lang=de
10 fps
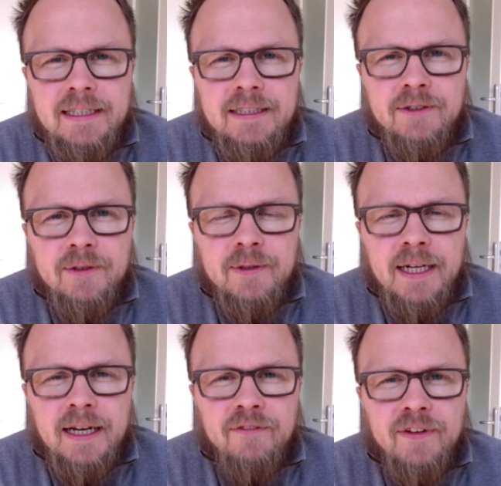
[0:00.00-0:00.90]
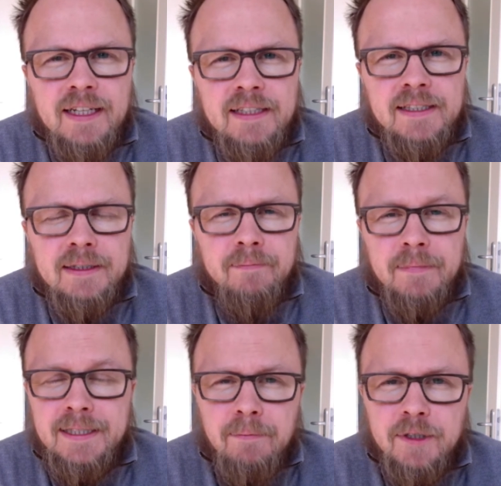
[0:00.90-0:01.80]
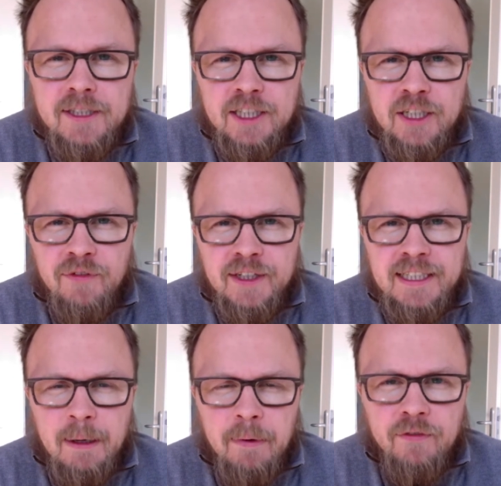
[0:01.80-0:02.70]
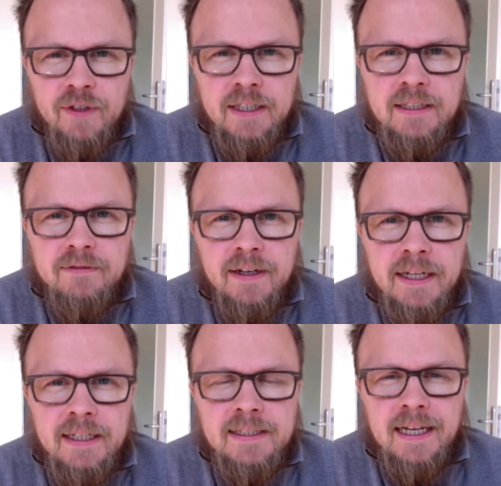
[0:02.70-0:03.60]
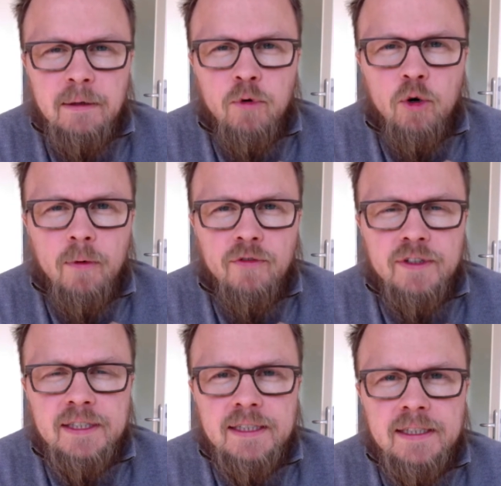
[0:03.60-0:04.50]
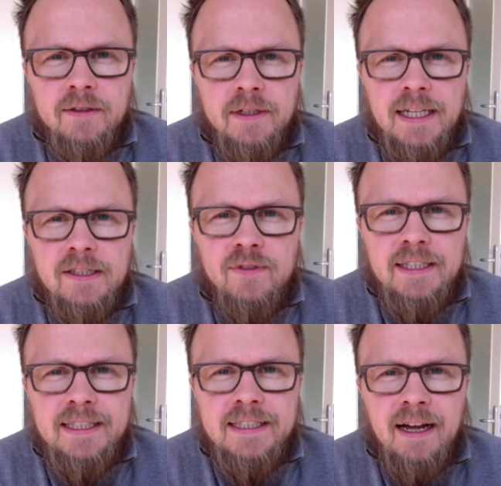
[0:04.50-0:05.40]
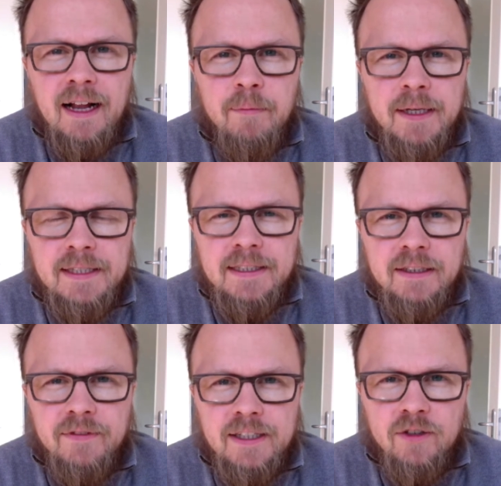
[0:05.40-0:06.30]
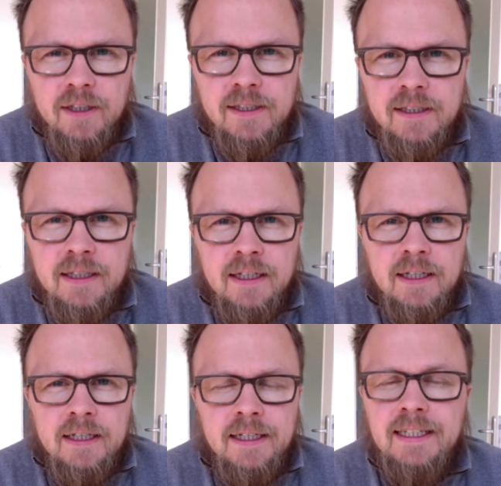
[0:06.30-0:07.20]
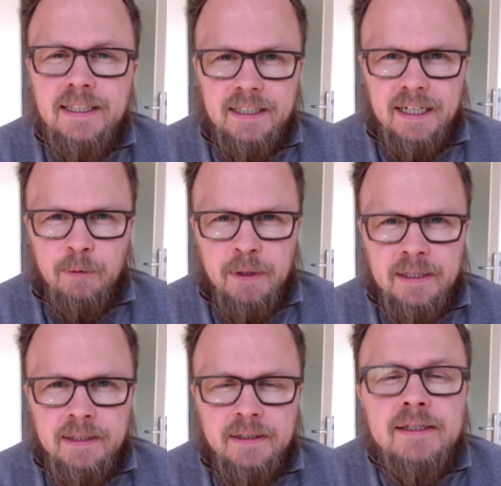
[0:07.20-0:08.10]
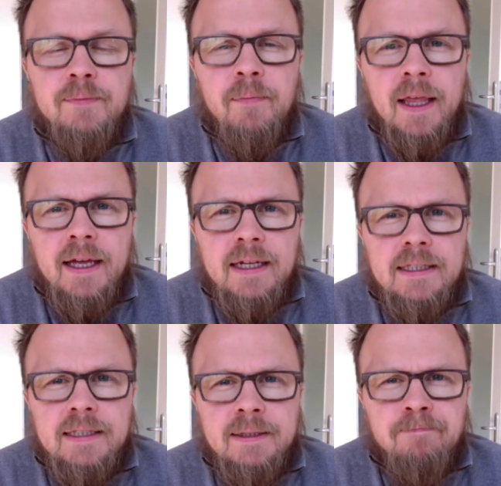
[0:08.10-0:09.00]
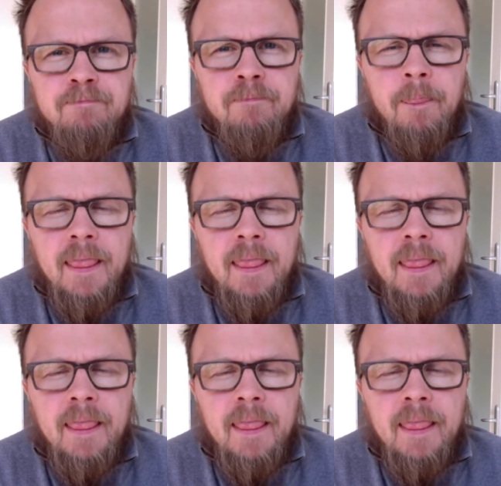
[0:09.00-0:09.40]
oder wenn es ähm, gesamtgesellschaftlich knapper wird, weil jetzt alle im Homeoffice sitzen, ganz viel digital passiert, was sonst äh, nicht digital passiert ist. Ähm,